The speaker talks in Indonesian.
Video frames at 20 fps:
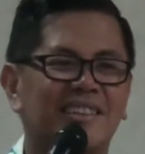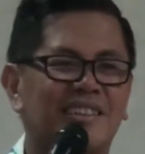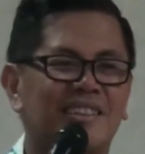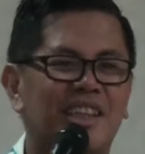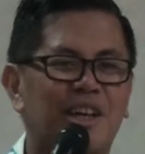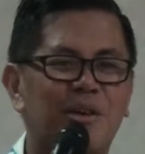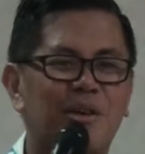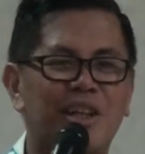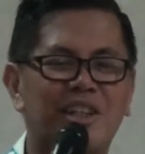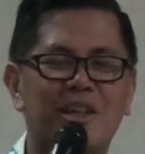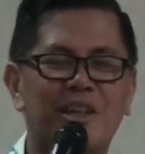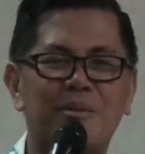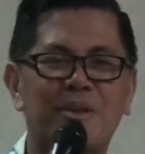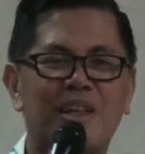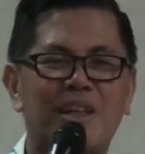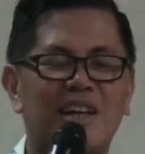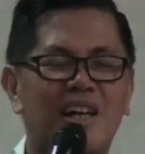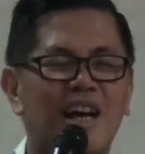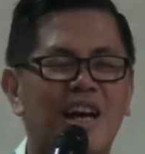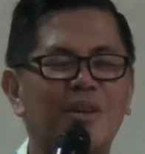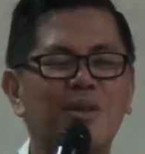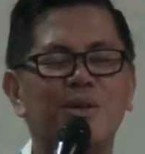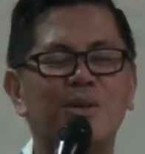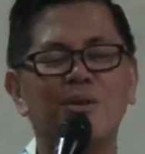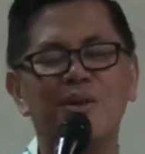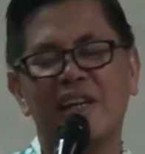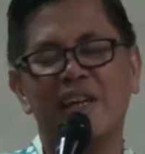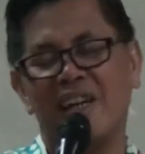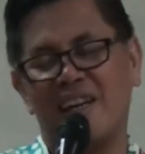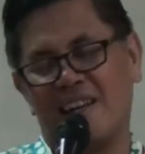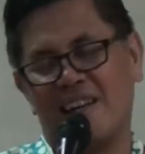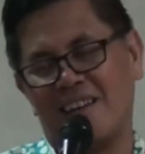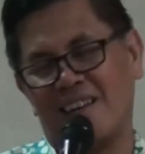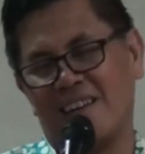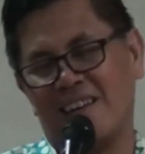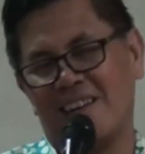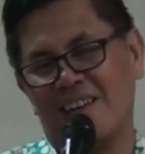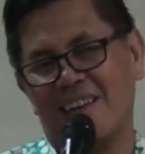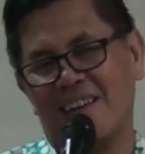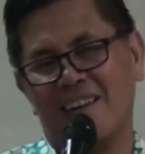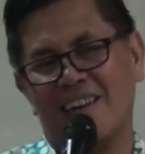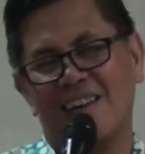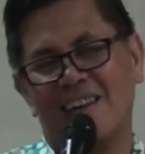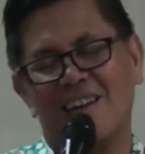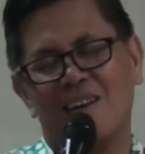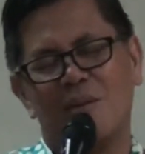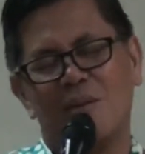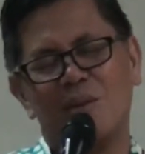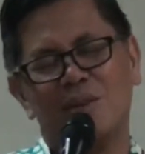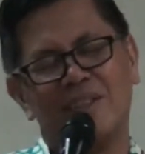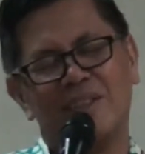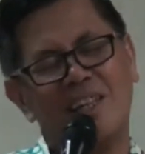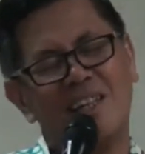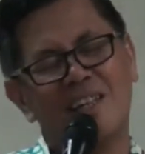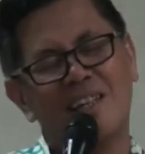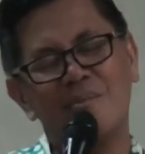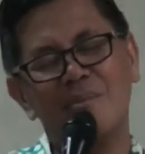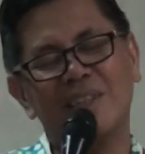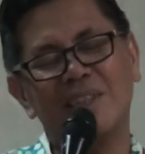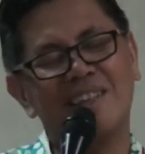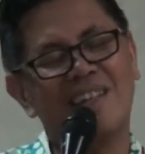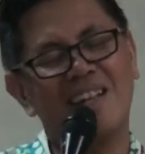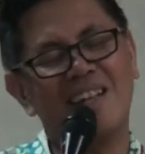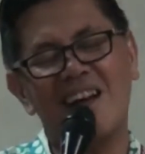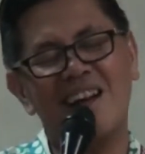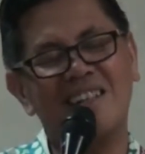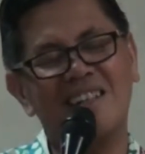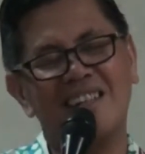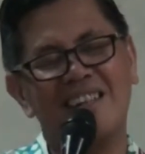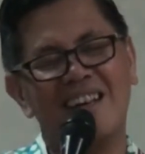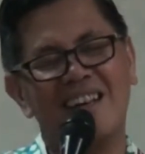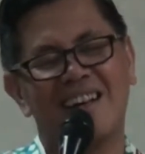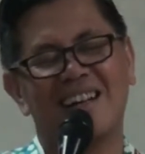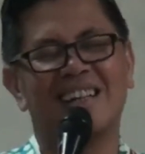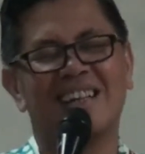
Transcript: ceweknya bilang, "Aduh Ungke, kok saya gemeteran ya?"